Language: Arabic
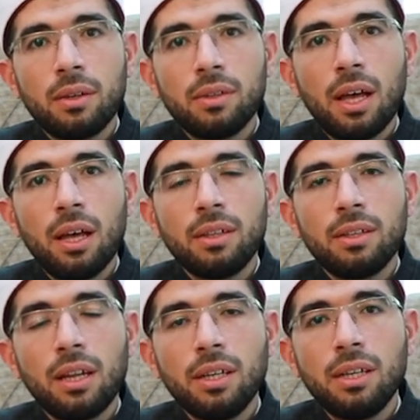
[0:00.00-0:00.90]
ده
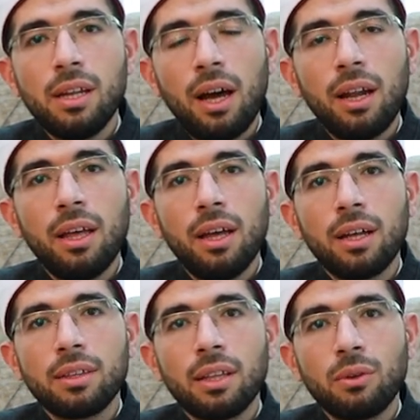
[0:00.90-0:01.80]
دليل على
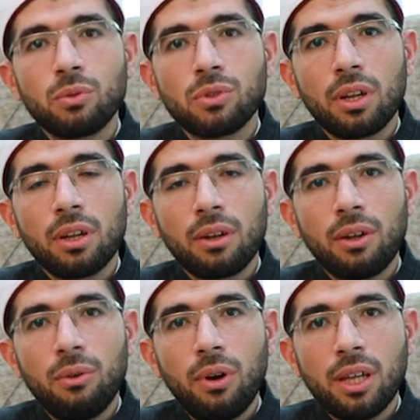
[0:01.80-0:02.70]
أنه صلى
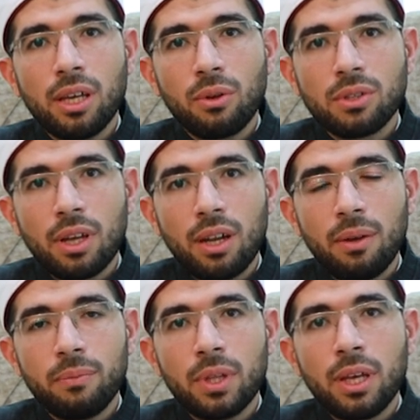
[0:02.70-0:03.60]
الله عليه
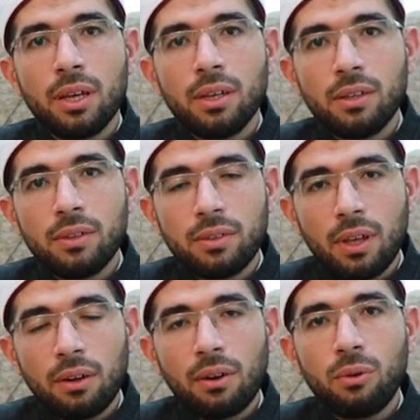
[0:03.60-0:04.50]
وسلم
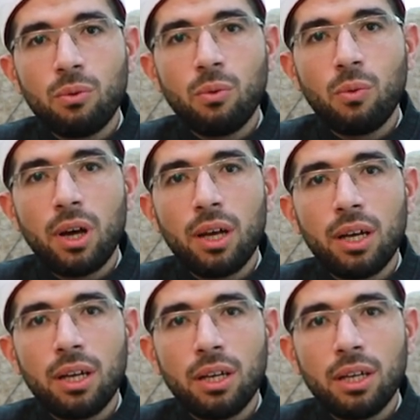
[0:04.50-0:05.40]
زاره
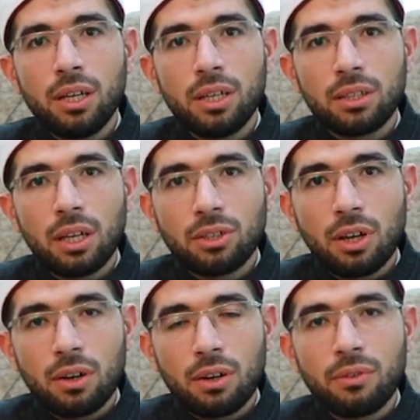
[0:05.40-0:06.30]

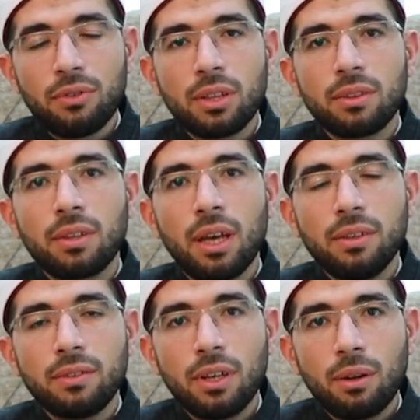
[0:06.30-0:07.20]
وتشرفت
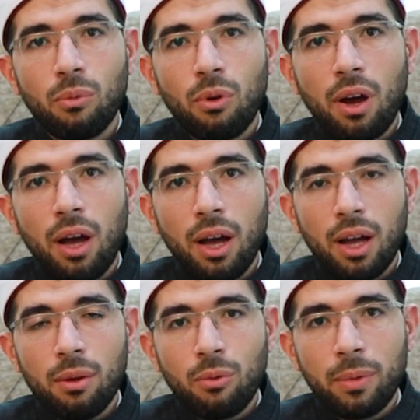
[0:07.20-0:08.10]
هذه البقعة
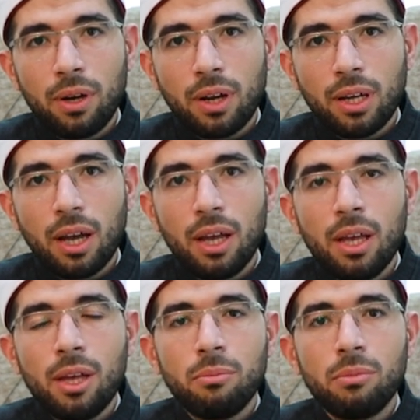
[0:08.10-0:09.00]
المباركة
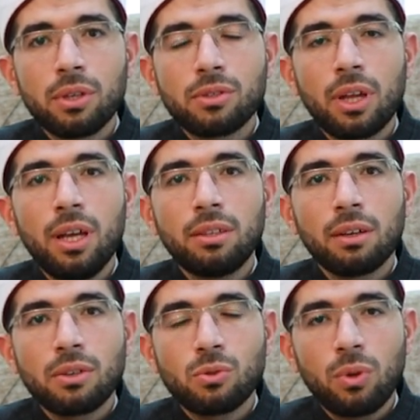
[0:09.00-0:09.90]
بصلاة
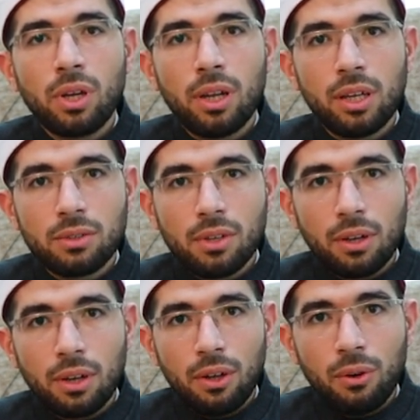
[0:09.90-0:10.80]
رسول الله
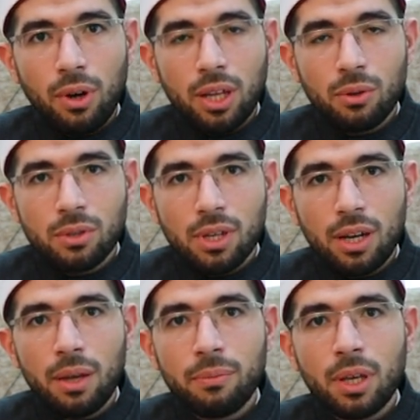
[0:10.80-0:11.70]
صلى الله عليه
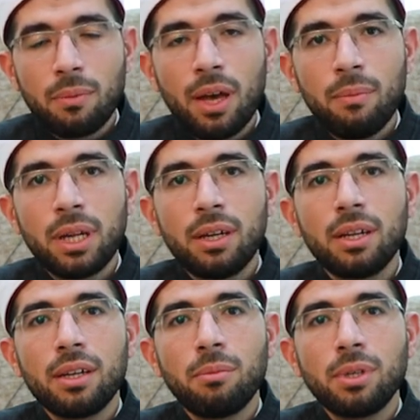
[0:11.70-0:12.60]
وسلم إماما
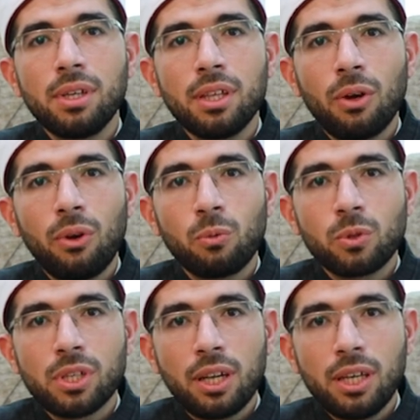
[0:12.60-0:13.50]
للنبيين
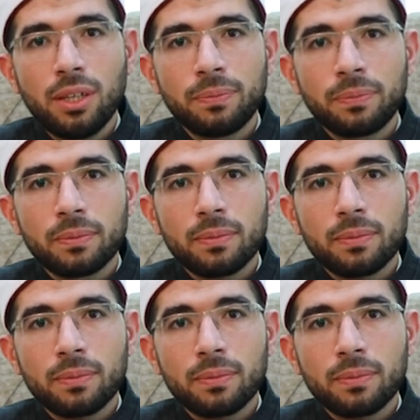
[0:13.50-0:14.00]
والمرسلين